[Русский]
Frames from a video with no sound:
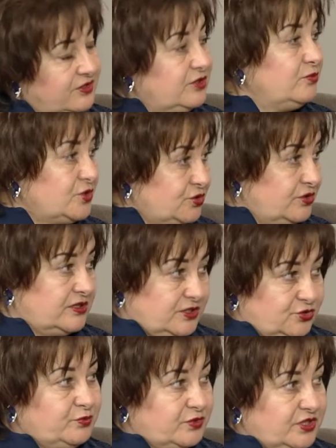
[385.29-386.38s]
Я думаю, что это
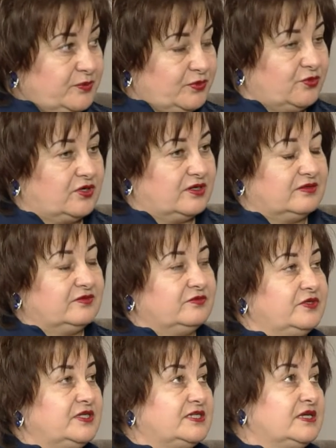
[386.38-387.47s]
должно быть неплохо
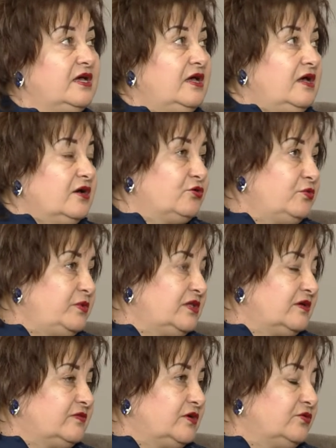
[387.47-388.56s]
выйти. Кроме
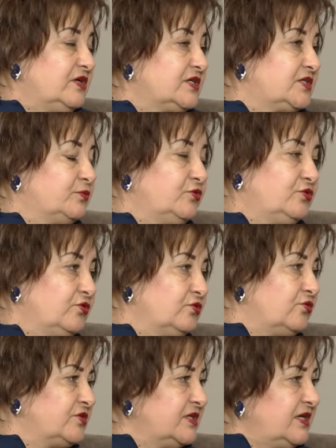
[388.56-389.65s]
этого, у нас будут
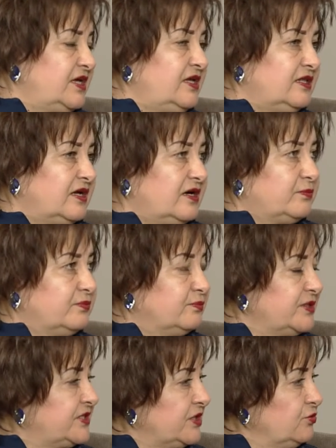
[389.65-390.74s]
конкурсы и на
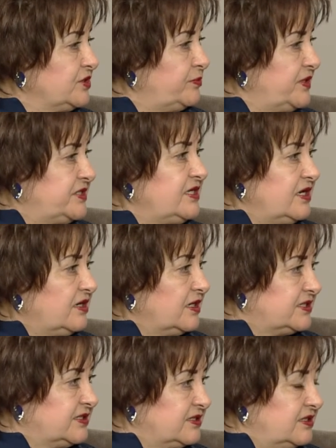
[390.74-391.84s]
быстроту заплетения
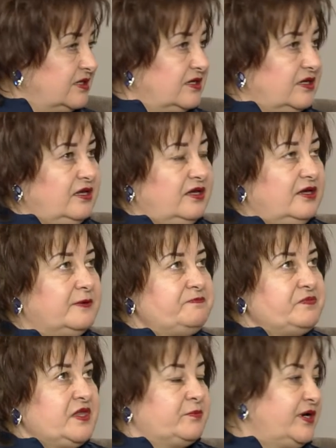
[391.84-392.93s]
косы, и
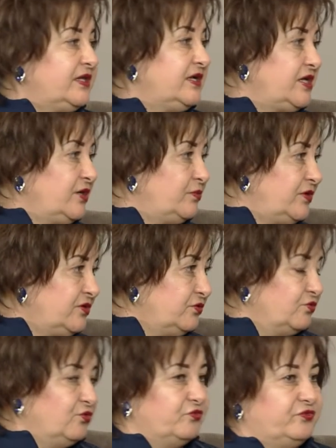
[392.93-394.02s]
поедание
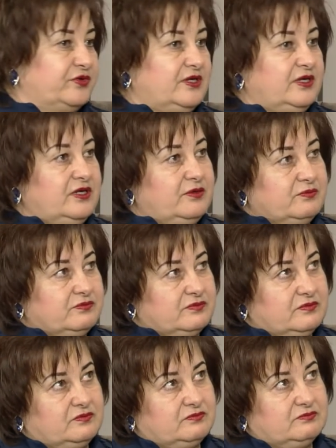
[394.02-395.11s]
блинов,
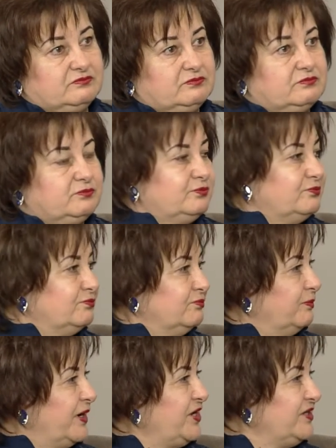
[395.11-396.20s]
и
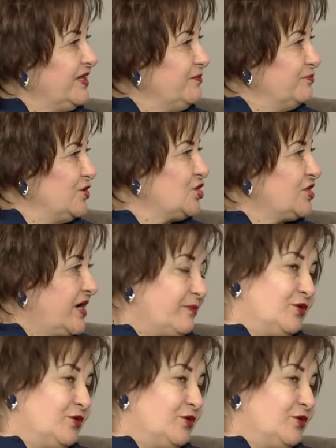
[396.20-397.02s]
бои там мешками.